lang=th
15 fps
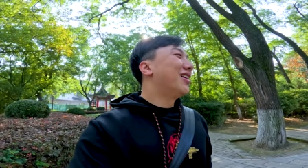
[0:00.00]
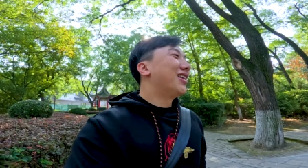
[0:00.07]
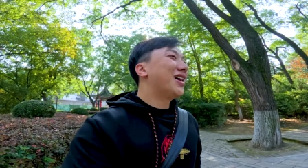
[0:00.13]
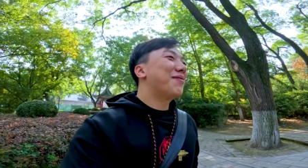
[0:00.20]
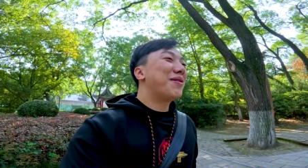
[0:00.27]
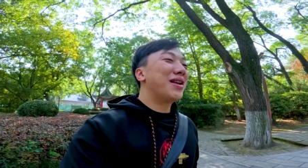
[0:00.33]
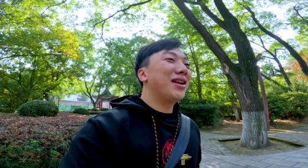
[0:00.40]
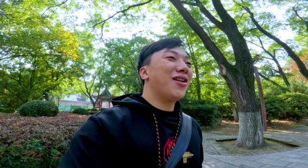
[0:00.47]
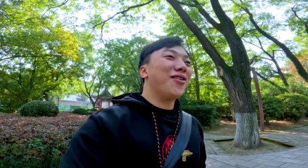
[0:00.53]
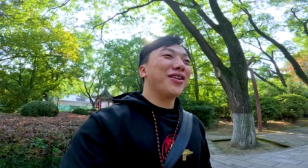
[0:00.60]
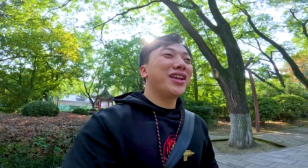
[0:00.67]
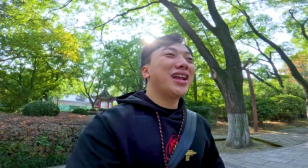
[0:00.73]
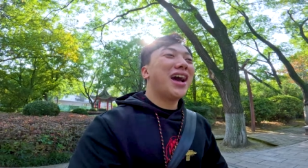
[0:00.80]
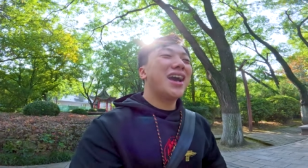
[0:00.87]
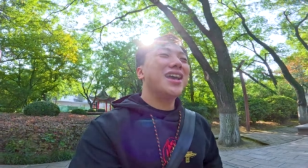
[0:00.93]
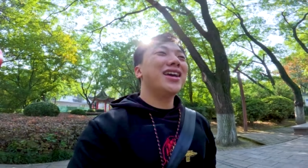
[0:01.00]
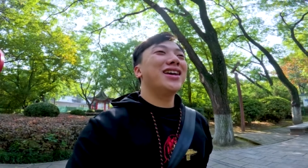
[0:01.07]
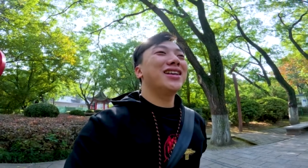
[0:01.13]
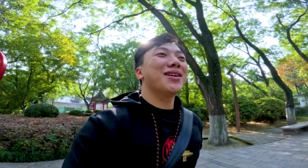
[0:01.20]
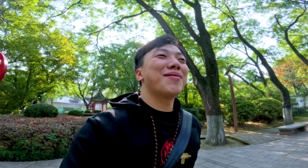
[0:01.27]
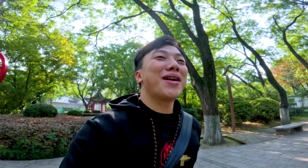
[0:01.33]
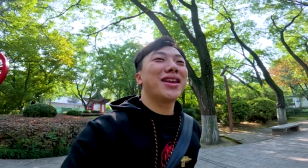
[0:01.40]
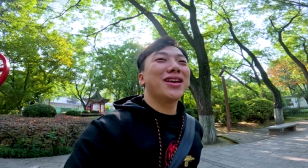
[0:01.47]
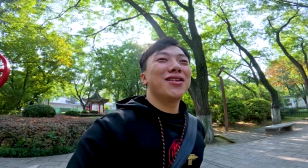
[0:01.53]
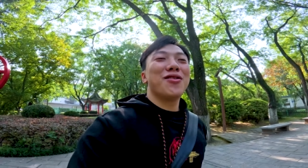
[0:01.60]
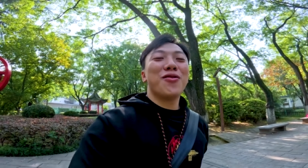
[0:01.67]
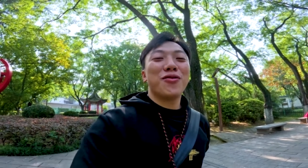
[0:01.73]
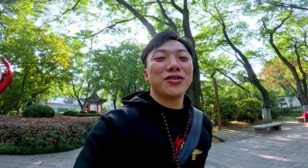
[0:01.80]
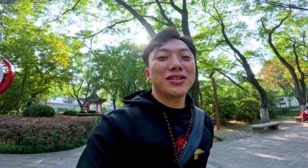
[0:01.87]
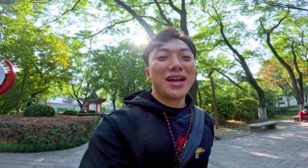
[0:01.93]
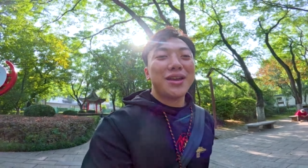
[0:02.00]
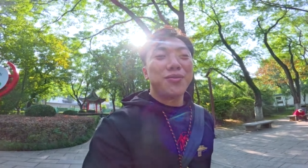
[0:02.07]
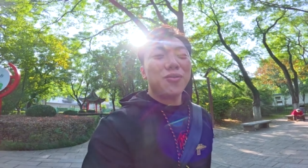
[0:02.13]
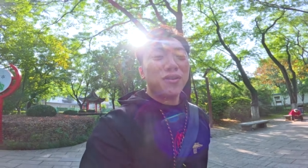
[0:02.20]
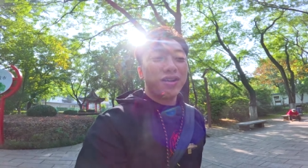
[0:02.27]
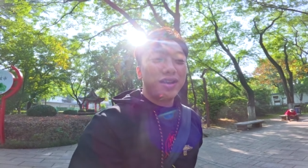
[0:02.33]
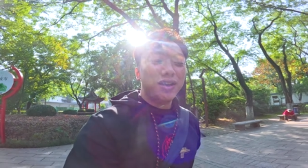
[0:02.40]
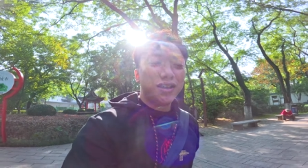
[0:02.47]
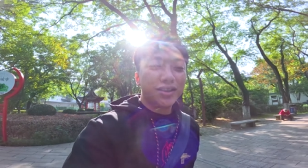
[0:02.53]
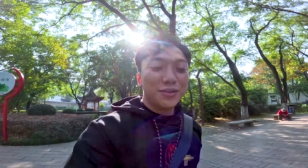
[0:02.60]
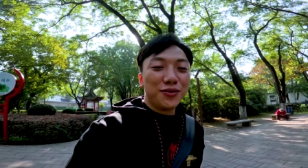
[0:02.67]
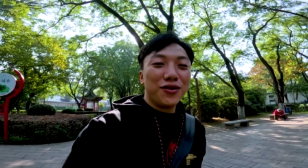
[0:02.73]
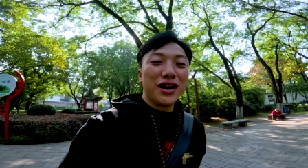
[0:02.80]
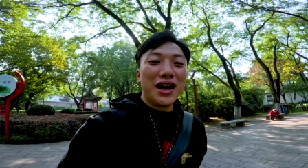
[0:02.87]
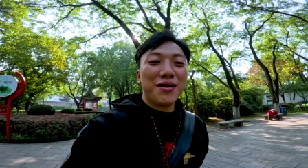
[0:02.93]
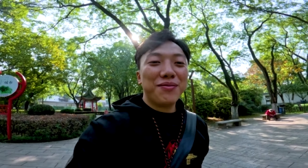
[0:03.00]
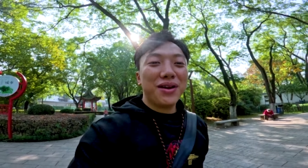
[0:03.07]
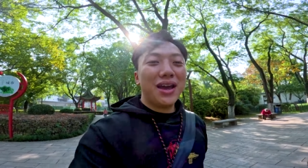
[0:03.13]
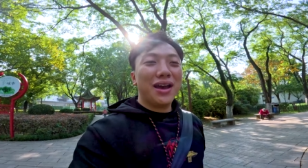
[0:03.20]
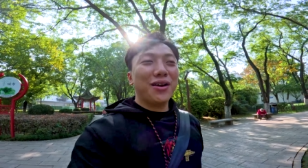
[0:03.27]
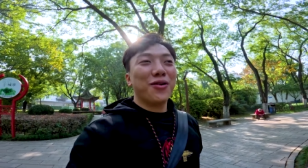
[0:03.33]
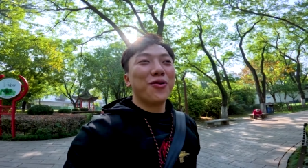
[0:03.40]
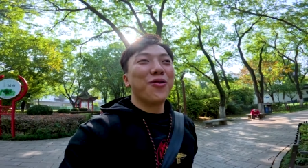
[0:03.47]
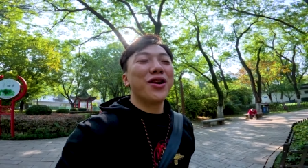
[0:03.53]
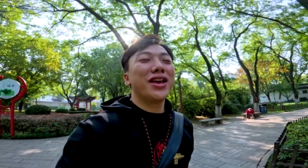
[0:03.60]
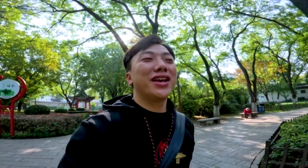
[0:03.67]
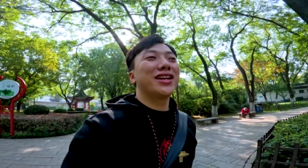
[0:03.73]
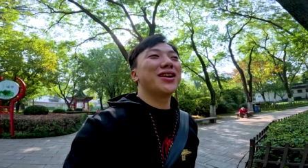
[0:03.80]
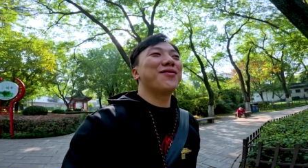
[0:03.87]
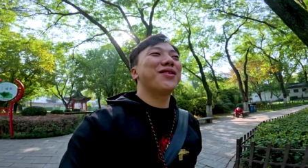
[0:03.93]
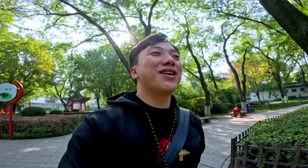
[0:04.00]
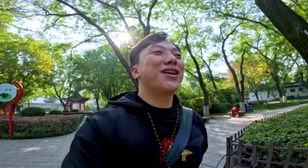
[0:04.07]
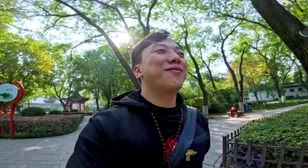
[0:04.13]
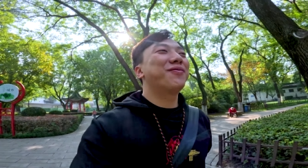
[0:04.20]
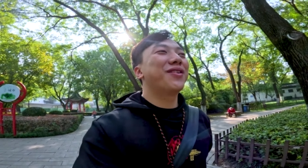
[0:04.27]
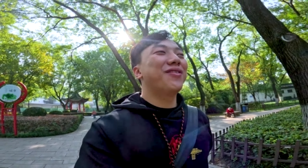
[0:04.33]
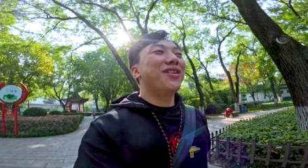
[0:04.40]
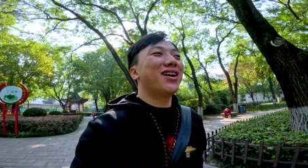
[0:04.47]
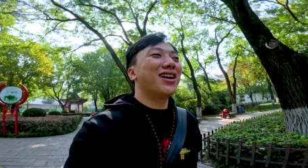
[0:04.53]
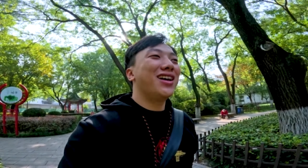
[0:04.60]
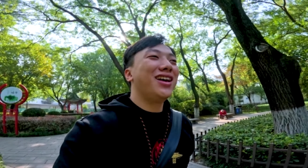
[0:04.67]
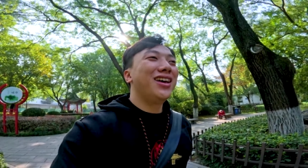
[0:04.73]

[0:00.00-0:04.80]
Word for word: ถ้าเป็นของที่ไทยสมัยนี้ก็คงใช้พวกพวกแอปหาคู่อะไรอย่างงี้ใช่ไหมครับ แต่ว่า